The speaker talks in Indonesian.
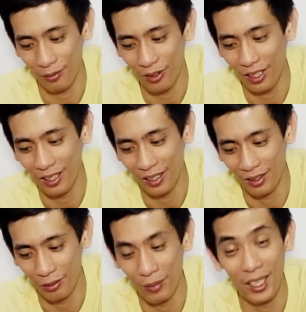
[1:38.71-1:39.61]
nah,
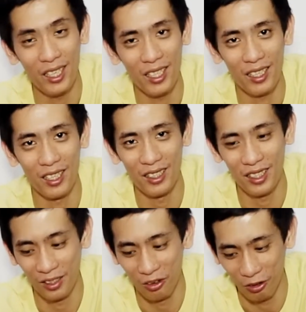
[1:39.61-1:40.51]
lumayan
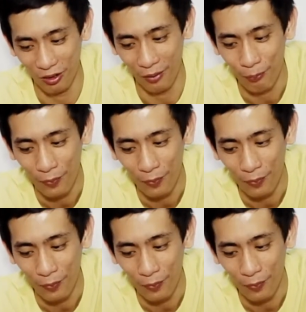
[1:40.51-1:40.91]
harganya gitu nah